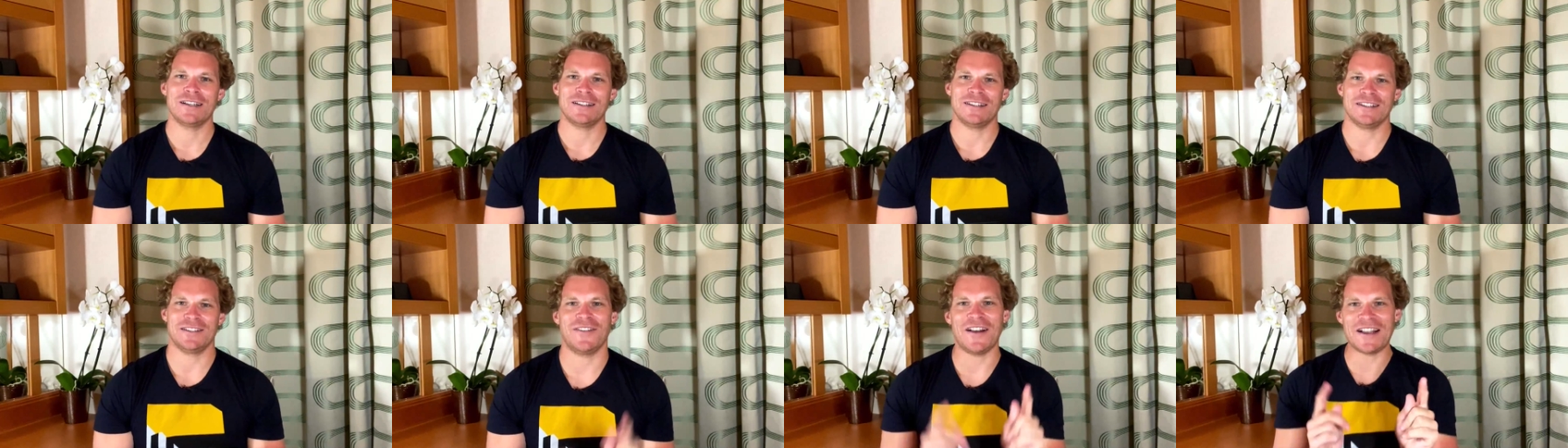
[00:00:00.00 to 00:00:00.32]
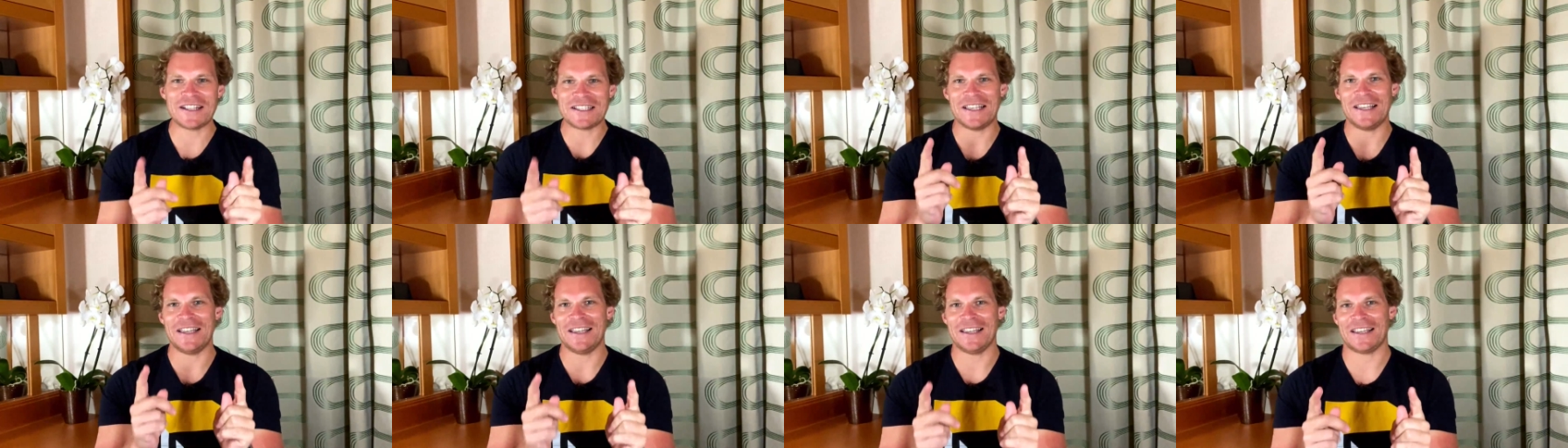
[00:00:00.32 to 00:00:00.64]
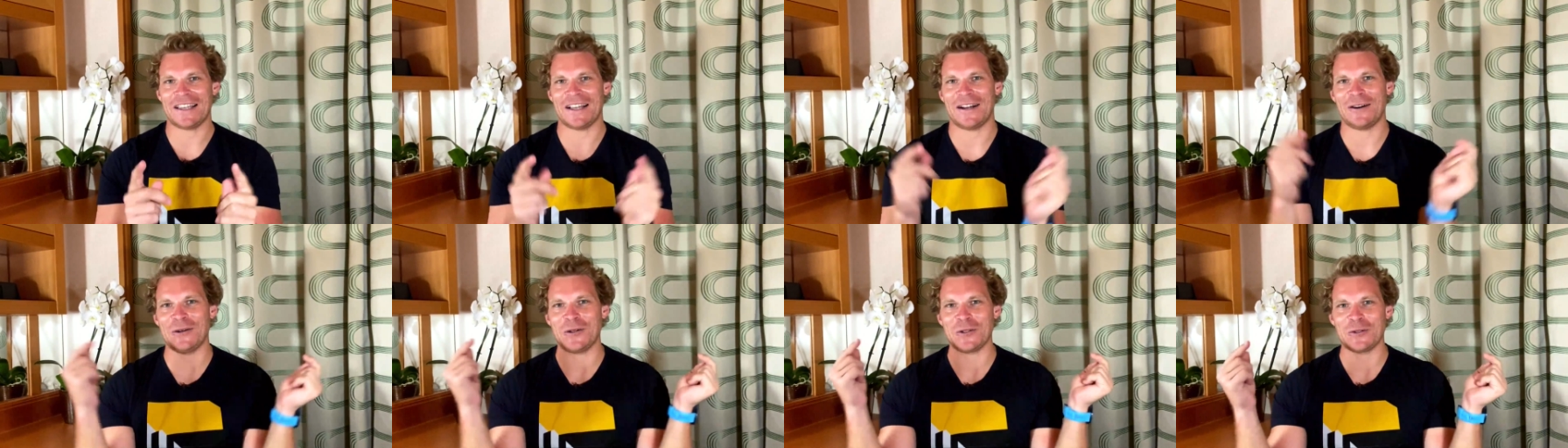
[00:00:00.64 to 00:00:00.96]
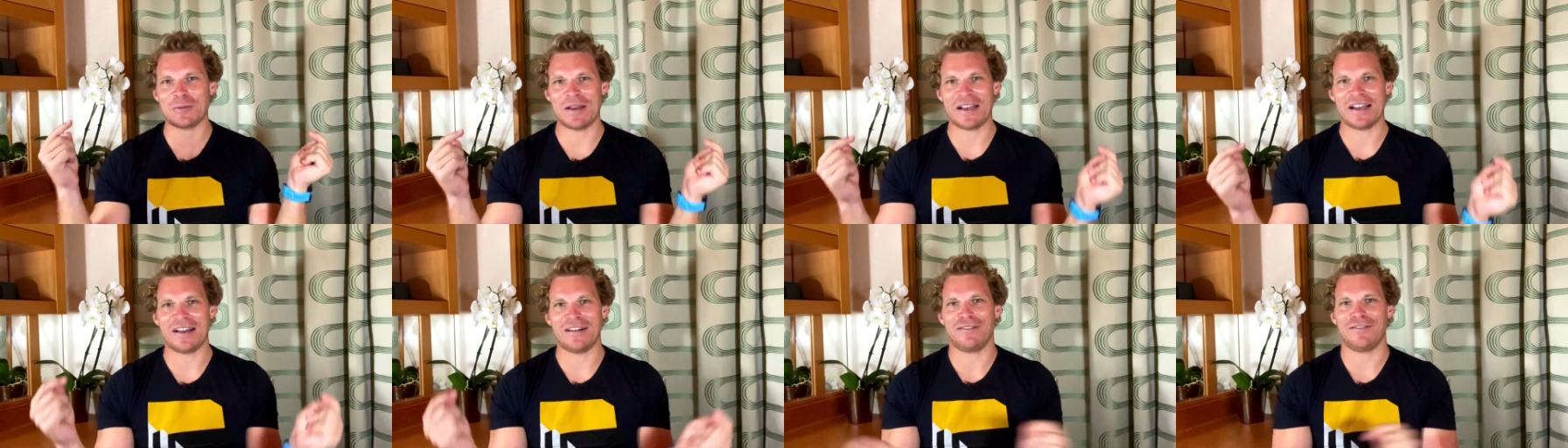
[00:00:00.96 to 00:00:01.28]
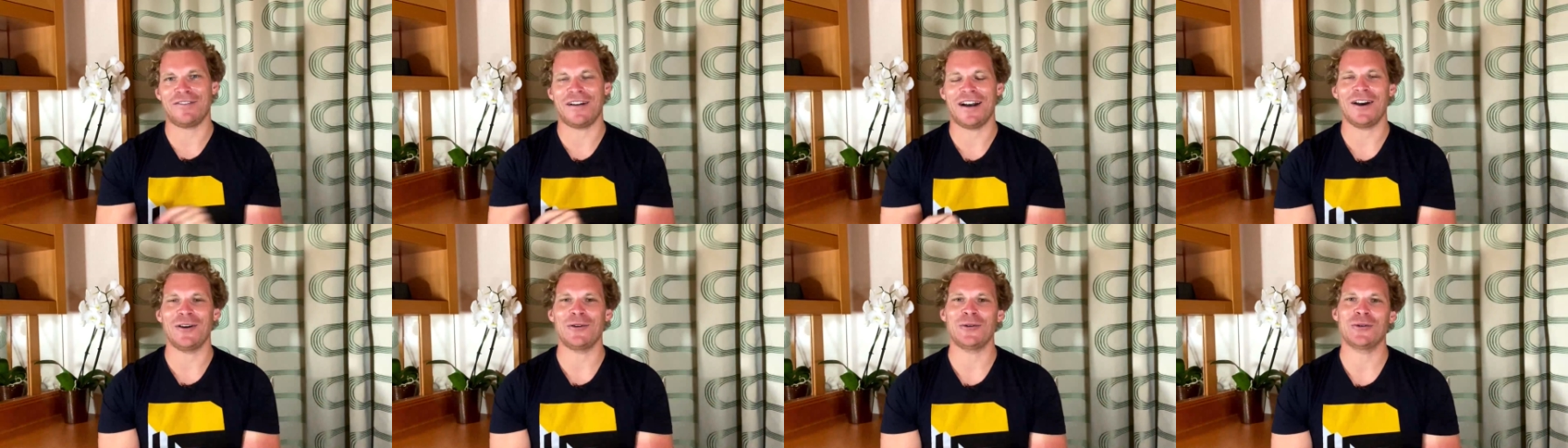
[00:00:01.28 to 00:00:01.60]
Das weiß ich aus meiner
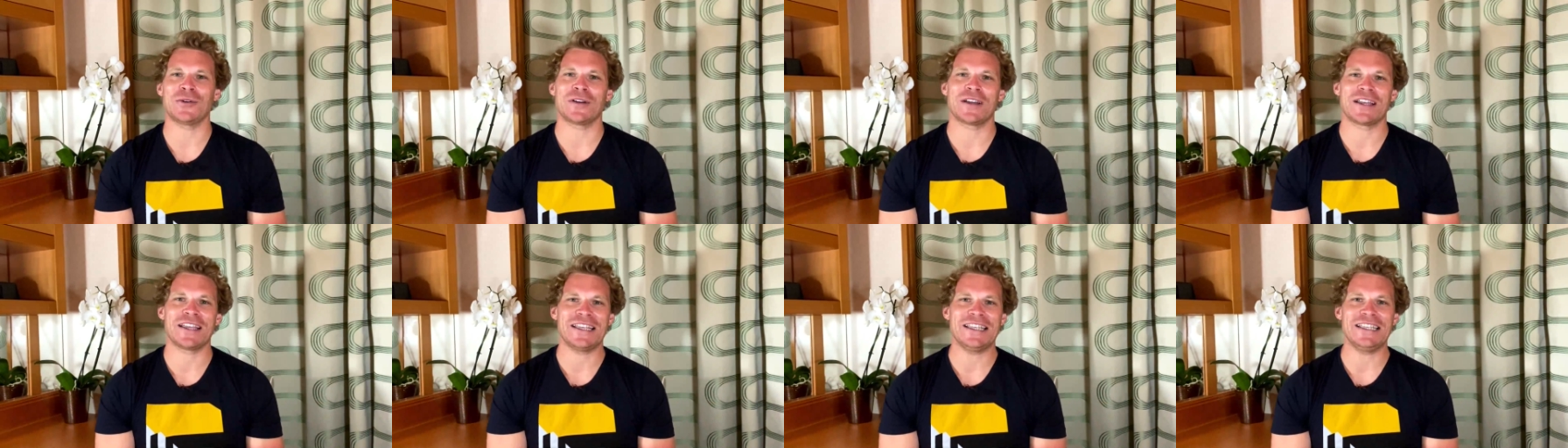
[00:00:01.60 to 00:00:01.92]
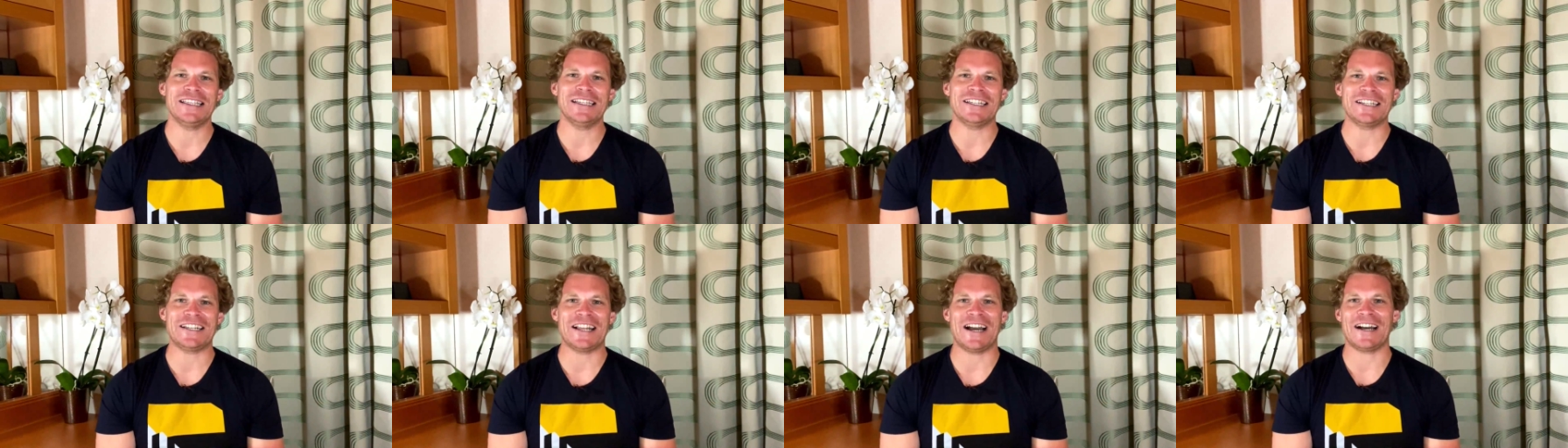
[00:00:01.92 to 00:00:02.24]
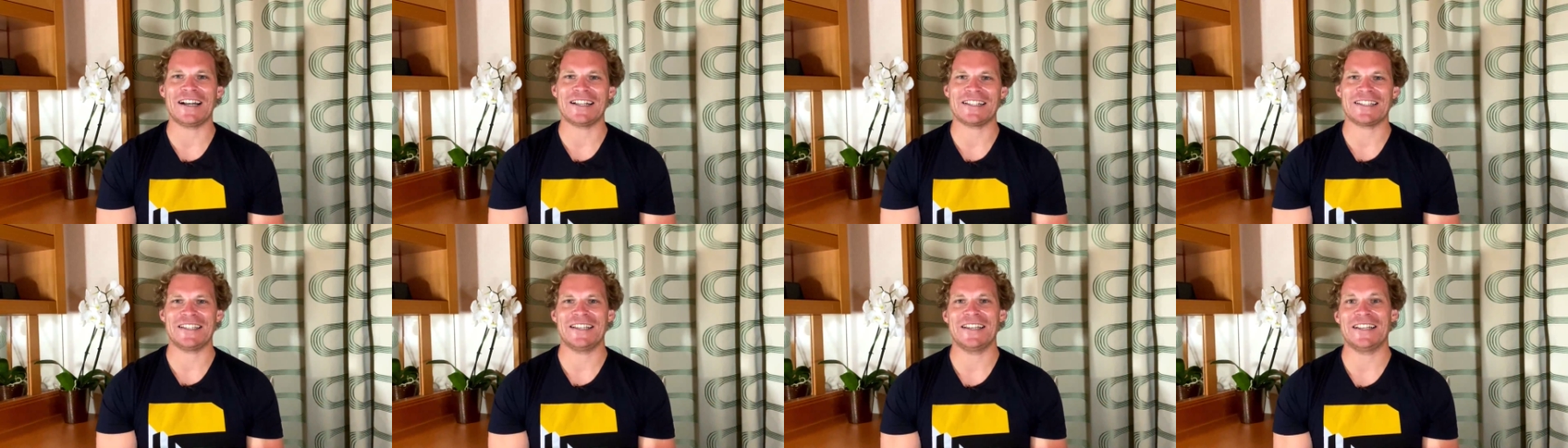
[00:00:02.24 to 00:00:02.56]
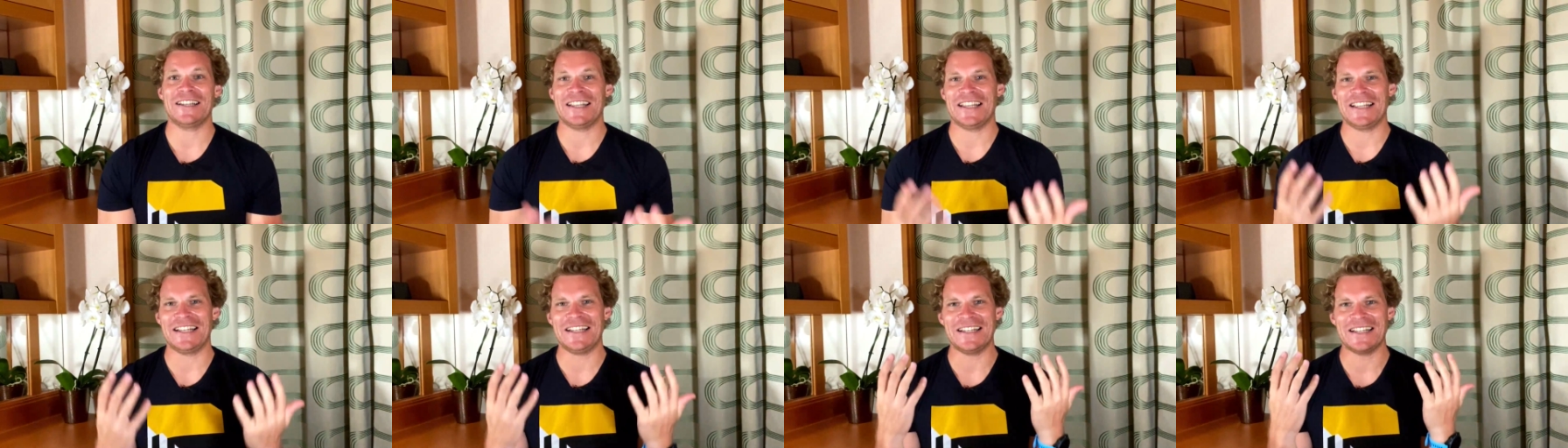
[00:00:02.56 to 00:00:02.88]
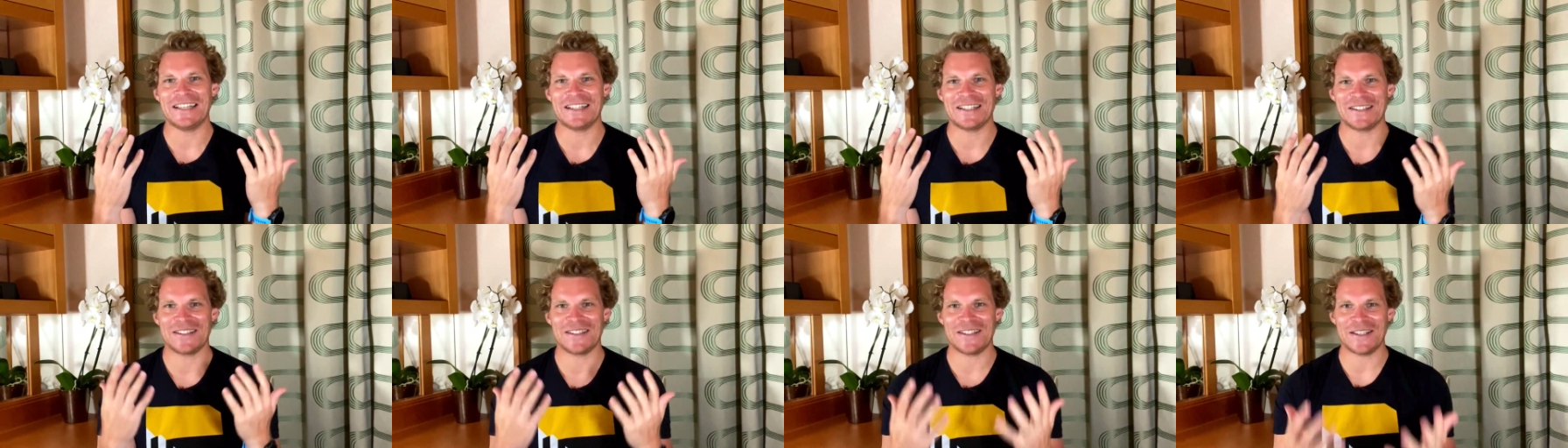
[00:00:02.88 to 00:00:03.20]
Erfahrung hier in Asien,
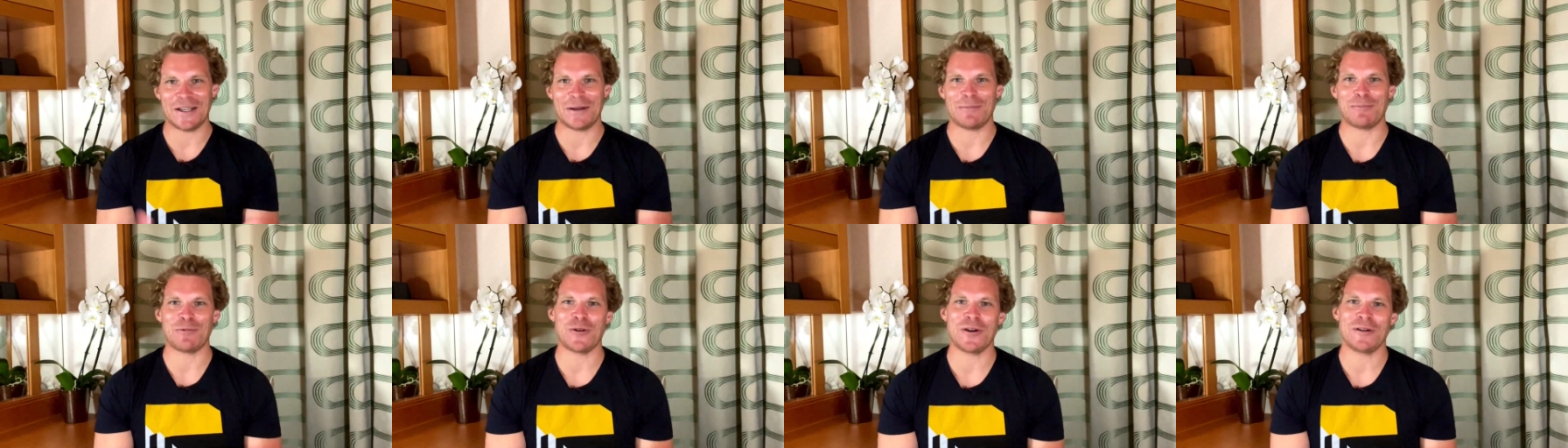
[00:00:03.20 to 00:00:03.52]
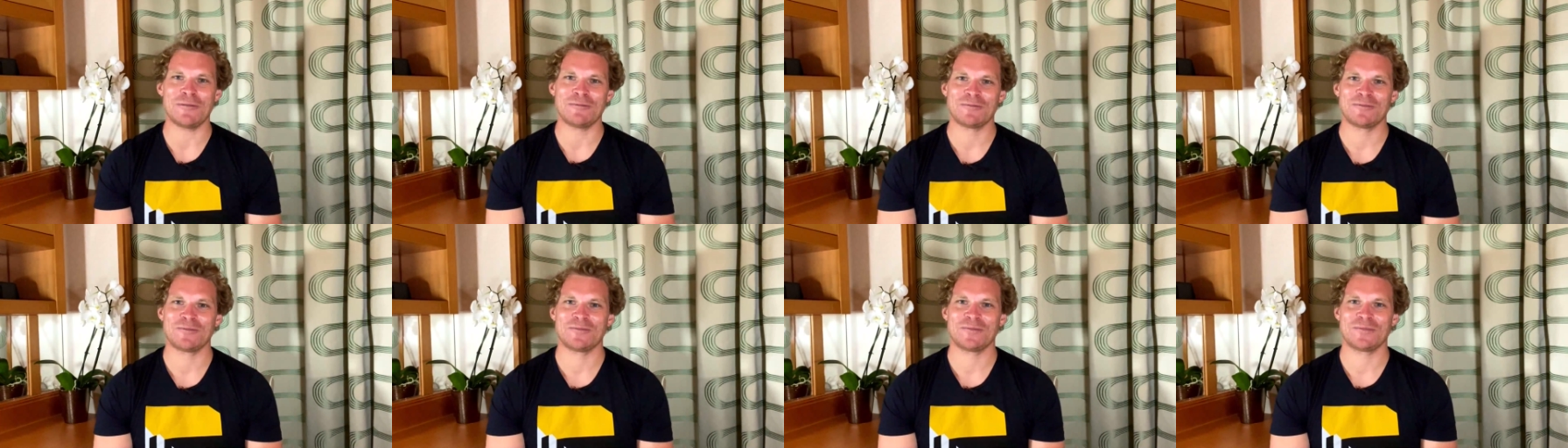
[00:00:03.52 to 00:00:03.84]
in Singapur.